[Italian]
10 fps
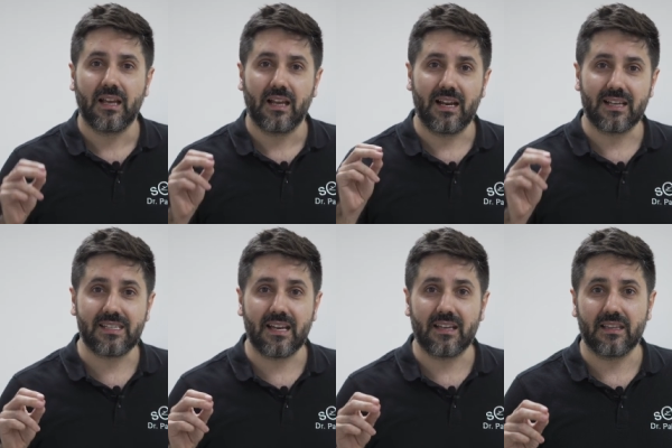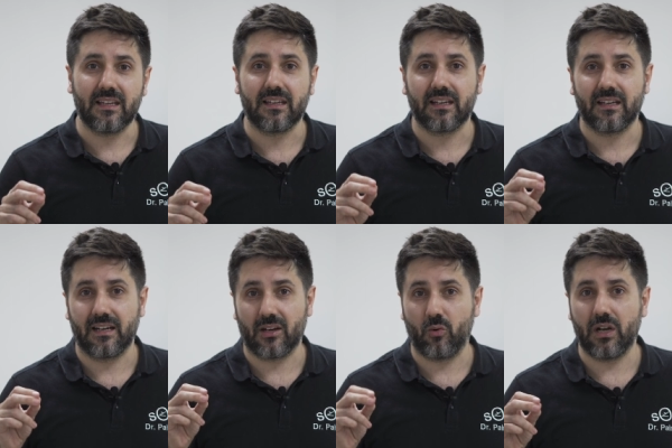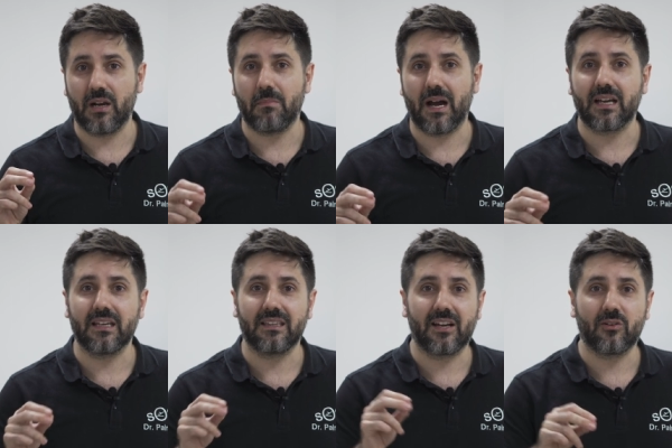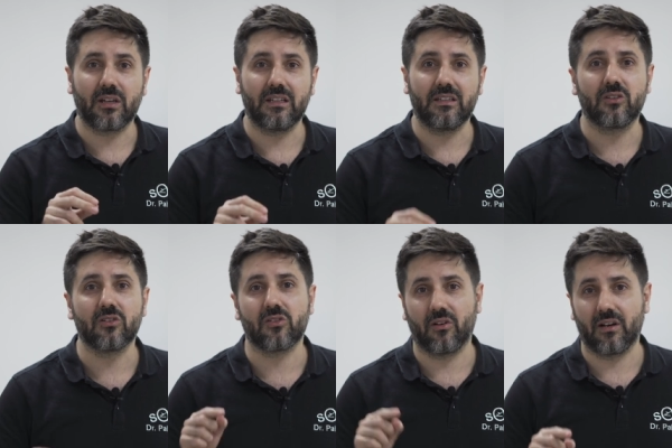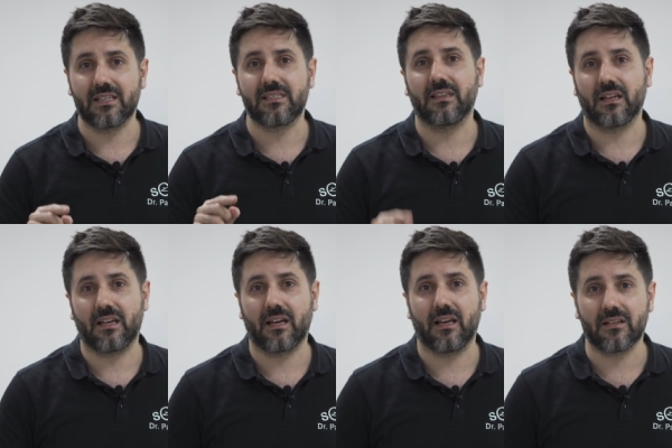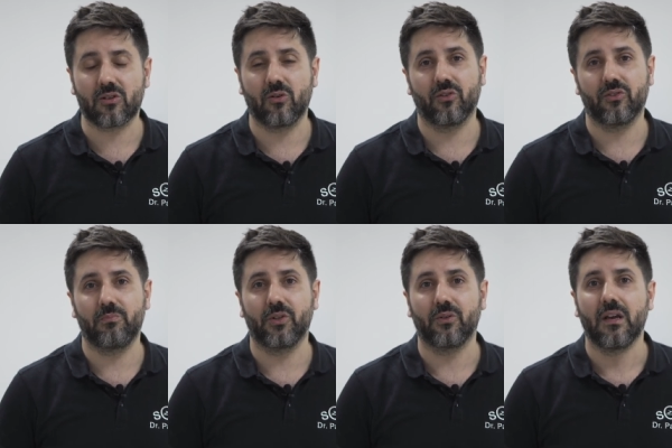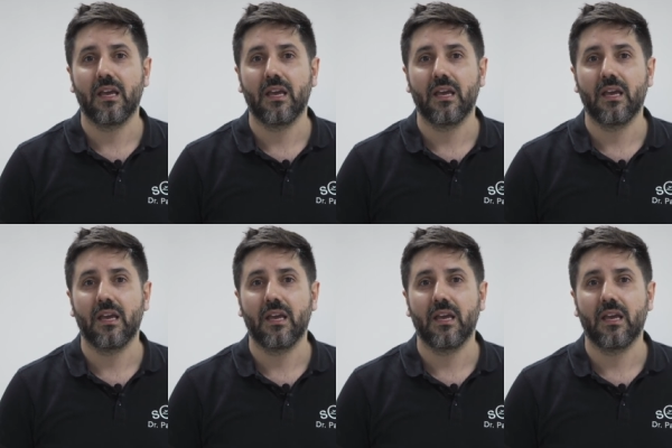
Le aziende a cui le banche danno credito sono le aziende che crescono di più.